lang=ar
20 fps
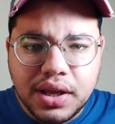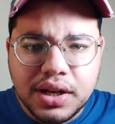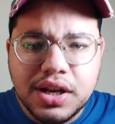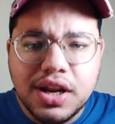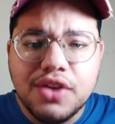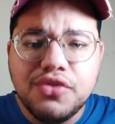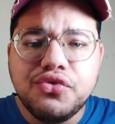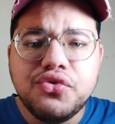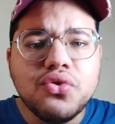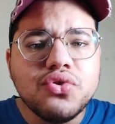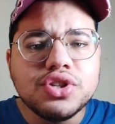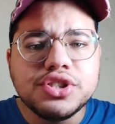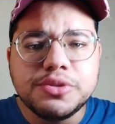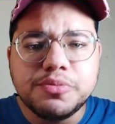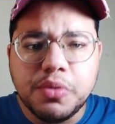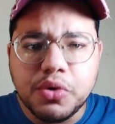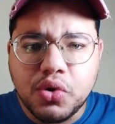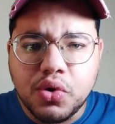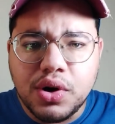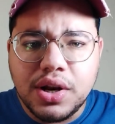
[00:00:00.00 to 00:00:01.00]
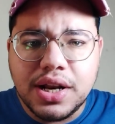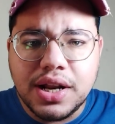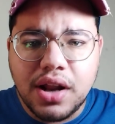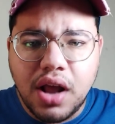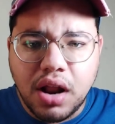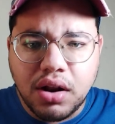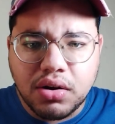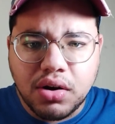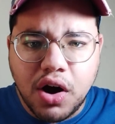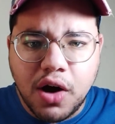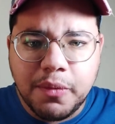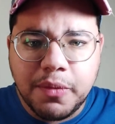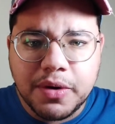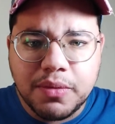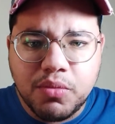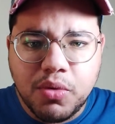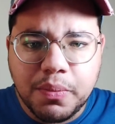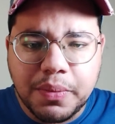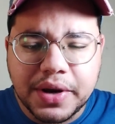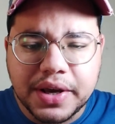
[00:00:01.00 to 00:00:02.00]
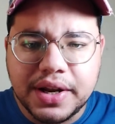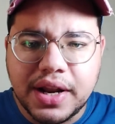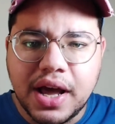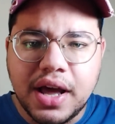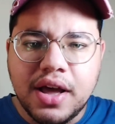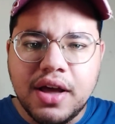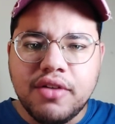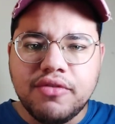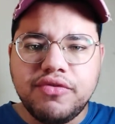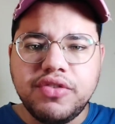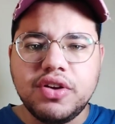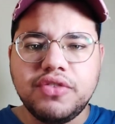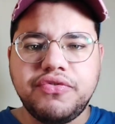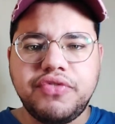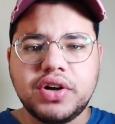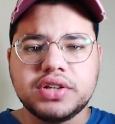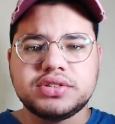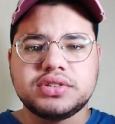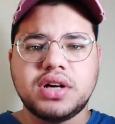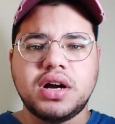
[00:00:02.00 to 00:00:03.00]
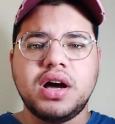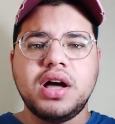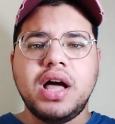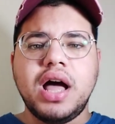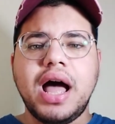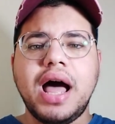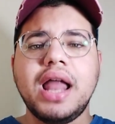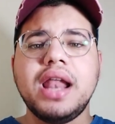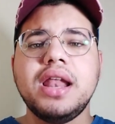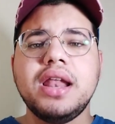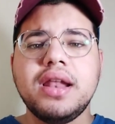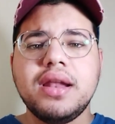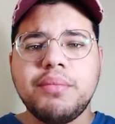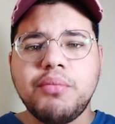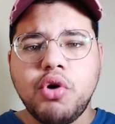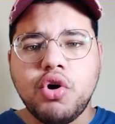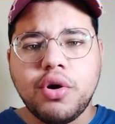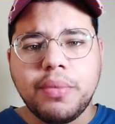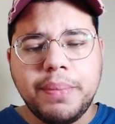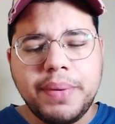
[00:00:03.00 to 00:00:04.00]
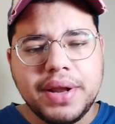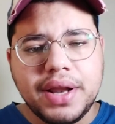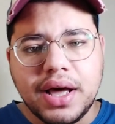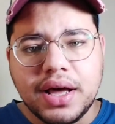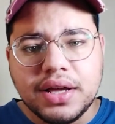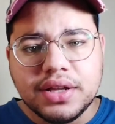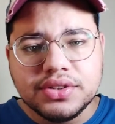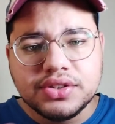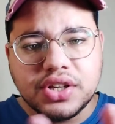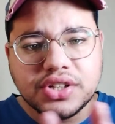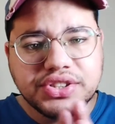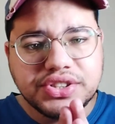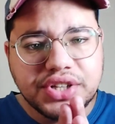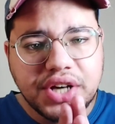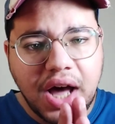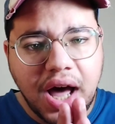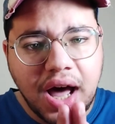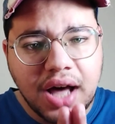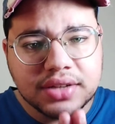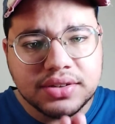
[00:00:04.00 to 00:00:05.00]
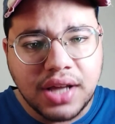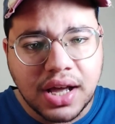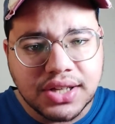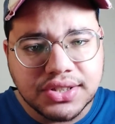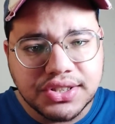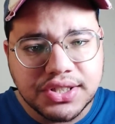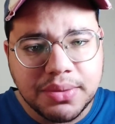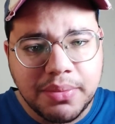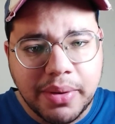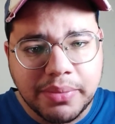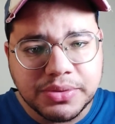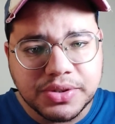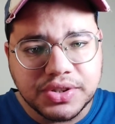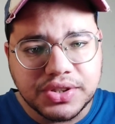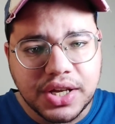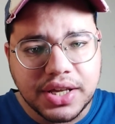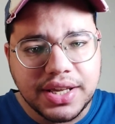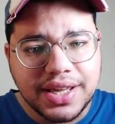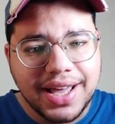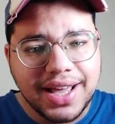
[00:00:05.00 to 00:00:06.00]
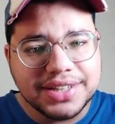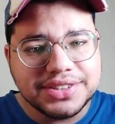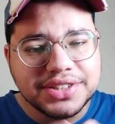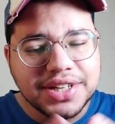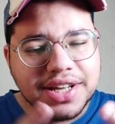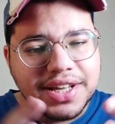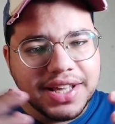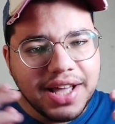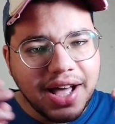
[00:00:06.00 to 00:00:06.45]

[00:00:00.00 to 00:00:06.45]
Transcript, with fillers: للفوز بكل الألقاب الممكنة في الفترة المقبلة تصريحات عظيمة من زياش